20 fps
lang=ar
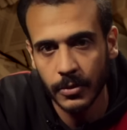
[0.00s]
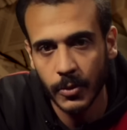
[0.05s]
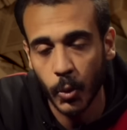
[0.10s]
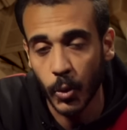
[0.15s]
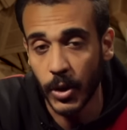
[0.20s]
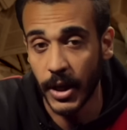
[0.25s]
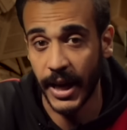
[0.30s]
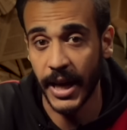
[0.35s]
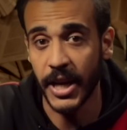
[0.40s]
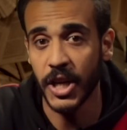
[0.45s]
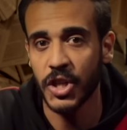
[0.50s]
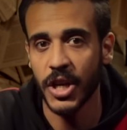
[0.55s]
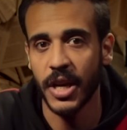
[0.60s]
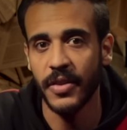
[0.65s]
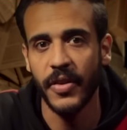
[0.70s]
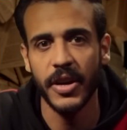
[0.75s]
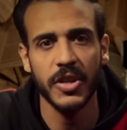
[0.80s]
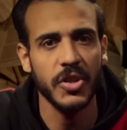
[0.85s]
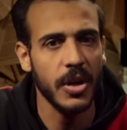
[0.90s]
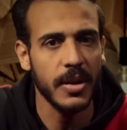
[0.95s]
واللي كانت
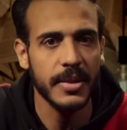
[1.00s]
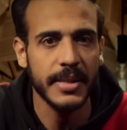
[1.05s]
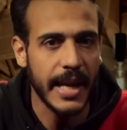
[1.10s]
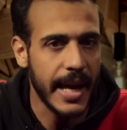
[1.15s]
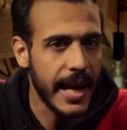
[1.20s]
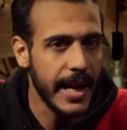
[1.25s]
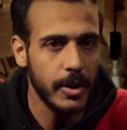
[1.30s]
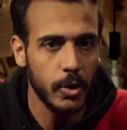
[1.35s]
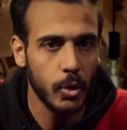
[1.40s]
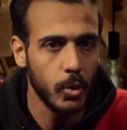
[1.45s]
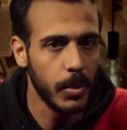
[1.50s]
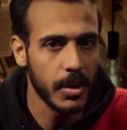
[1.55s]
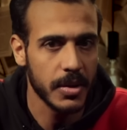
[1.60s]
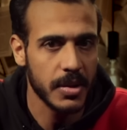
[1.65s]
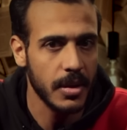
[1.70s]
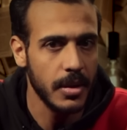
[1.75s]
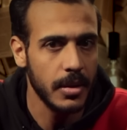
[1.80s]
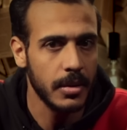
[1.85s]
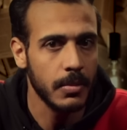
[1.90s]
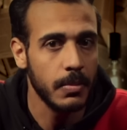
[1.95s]
شايفاه شخص هادي
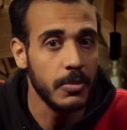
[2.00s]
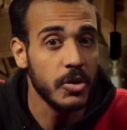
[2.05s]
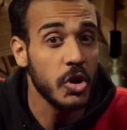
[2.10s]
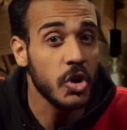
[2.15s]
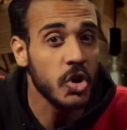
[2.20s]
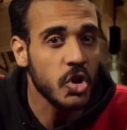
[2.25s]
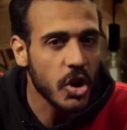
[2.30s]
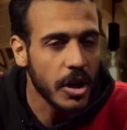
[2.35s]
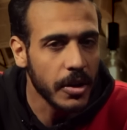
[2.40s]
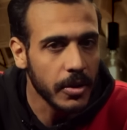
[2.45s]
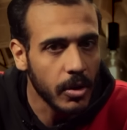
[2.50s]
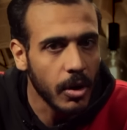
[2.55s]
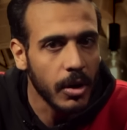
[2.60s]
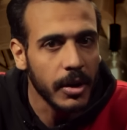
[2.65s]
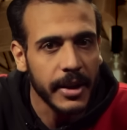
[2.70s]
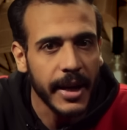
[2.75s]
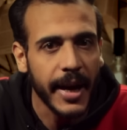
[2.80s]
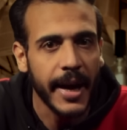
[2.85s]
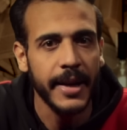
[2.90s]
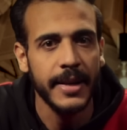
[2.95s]
وبسيط مش الشيطان
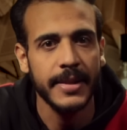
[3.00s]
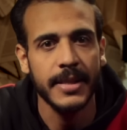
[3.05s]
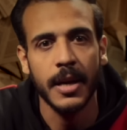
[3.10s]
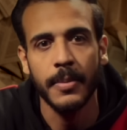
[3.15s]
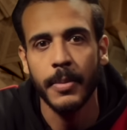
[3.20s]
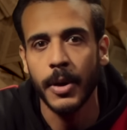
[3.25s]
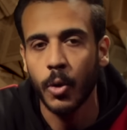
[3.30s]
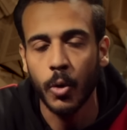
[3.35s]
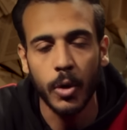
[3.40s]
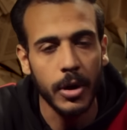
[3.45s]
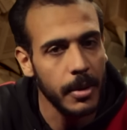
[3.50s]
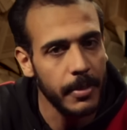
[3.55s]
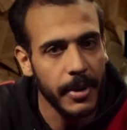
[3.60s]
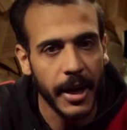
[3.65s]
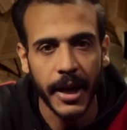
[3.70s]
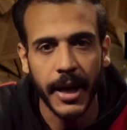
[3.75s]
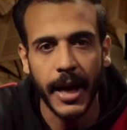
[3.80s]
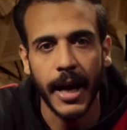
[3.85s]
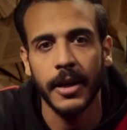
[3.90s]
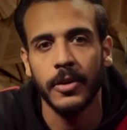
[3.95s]
يعني زي ما الكل
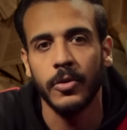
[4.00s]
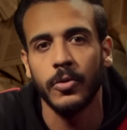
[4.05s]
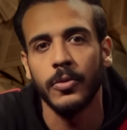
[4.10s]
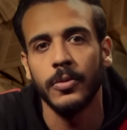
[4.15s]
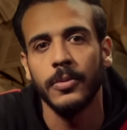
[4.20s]
بيحكي عنه